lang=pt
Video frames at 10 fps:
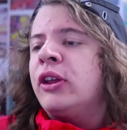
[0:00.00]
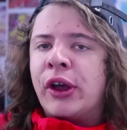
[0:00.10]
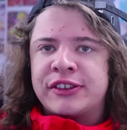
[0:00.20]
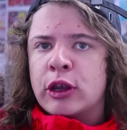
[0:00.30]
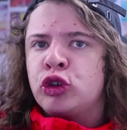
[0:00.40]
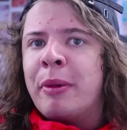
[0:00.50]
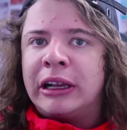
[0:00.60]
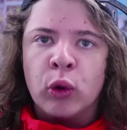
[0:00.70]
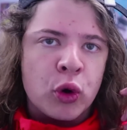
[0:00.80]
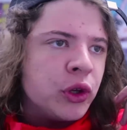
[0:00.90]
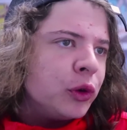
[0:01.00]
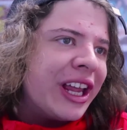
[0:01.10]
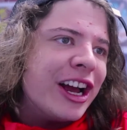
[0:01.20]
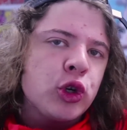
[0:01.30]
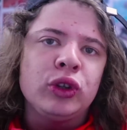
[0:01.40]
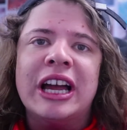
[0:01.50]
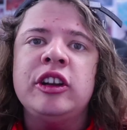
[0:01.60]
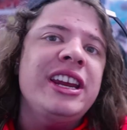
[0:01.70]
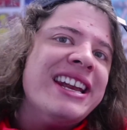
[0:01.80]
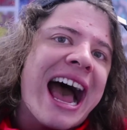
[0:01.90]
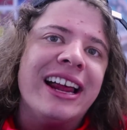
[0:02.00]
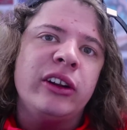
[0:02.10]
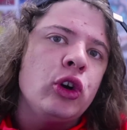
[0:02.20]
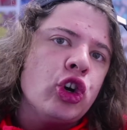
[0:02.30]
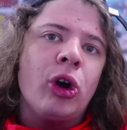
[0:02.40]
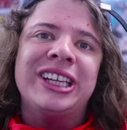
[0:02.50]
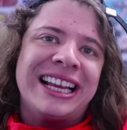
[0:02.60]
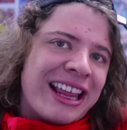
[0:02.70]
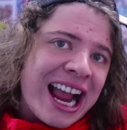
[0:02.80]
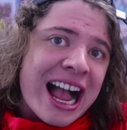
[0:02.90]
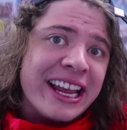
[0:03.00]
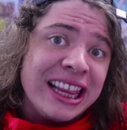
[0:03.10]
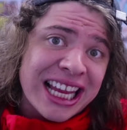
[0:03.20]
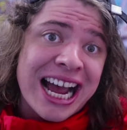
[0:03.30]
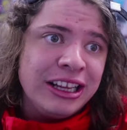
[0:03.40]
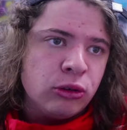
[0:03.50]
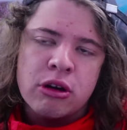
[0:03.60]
Mano, às vezes o maluco não tá ajudando em nada no jogo, tá tagarelando.